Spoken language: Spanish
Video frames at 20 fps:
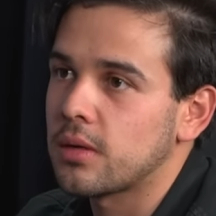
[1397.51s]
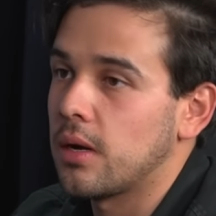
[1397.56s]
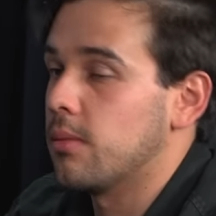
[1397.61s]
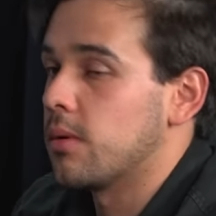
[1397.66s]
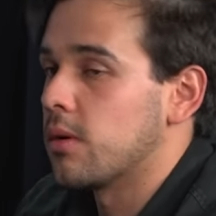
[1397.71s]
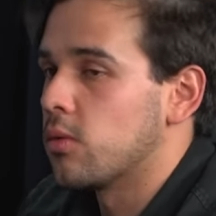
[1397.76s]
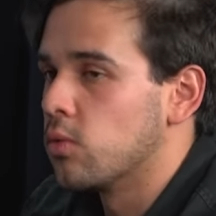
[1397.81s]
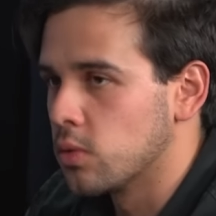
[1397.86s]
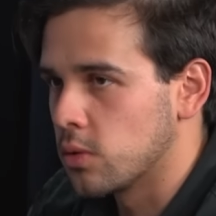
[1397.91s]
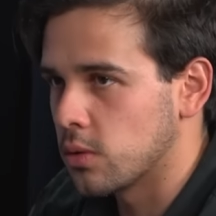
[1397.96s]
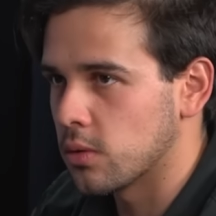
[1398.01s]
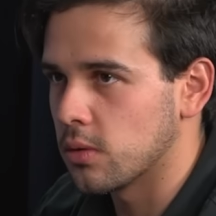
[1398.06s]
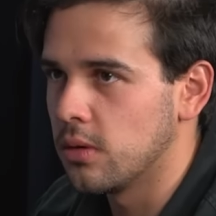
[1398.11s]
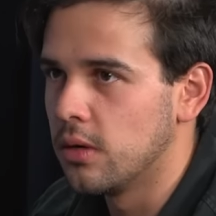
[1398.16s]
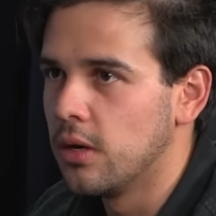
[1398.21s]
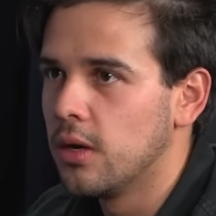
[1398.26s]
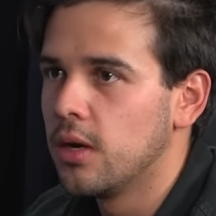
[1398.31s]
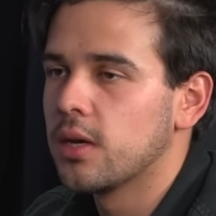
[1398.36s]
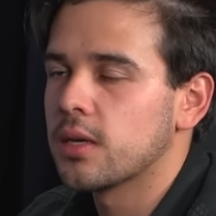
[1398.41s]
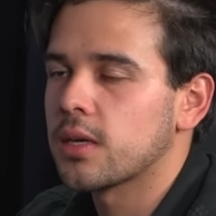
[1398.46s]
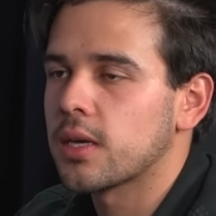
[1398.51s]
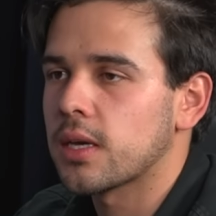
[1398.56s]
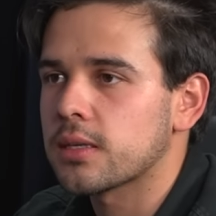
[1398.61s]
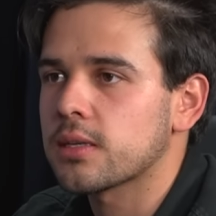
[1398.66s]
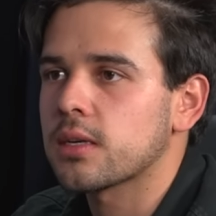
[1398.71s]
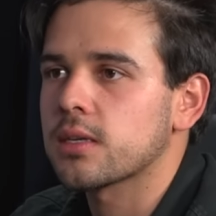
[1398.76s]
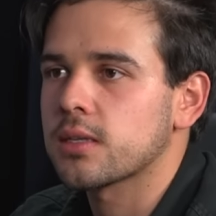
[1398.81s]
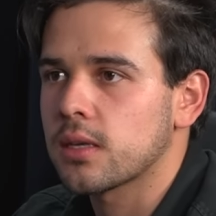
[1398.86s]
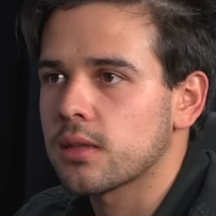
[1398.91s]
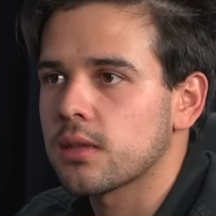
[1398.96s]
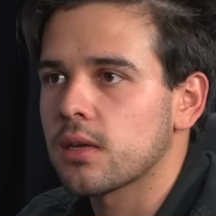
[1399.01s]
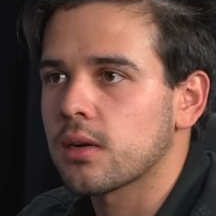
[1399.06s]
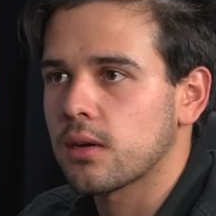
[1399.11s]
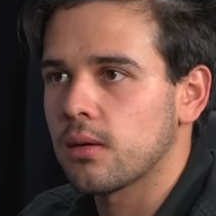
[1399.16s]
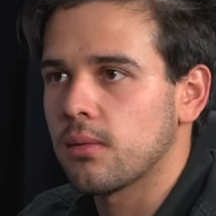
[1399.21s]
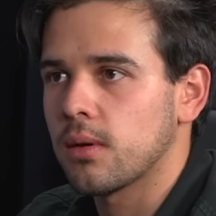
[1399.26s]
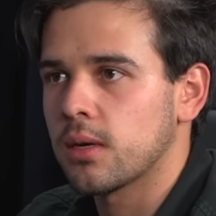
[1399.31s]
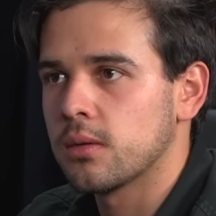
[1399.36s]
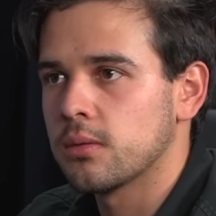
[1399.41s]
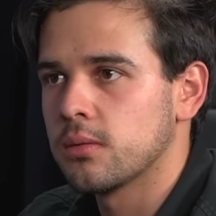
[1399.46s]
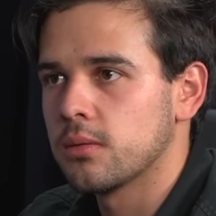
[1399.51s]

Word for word: a mi gusto, que es rescatar caballos.